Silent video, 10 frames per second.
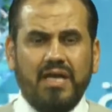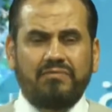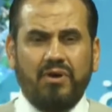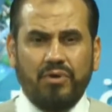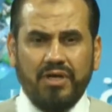
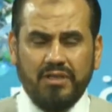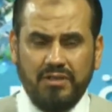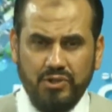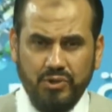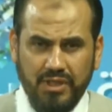كيف
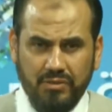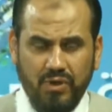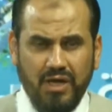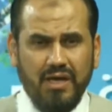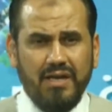حرقت الجثث
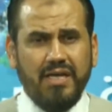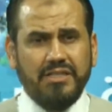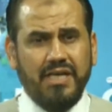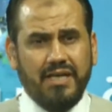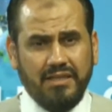وأرانا
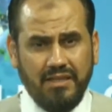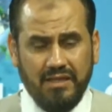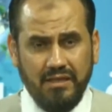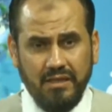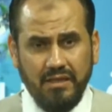أشياء كثيرة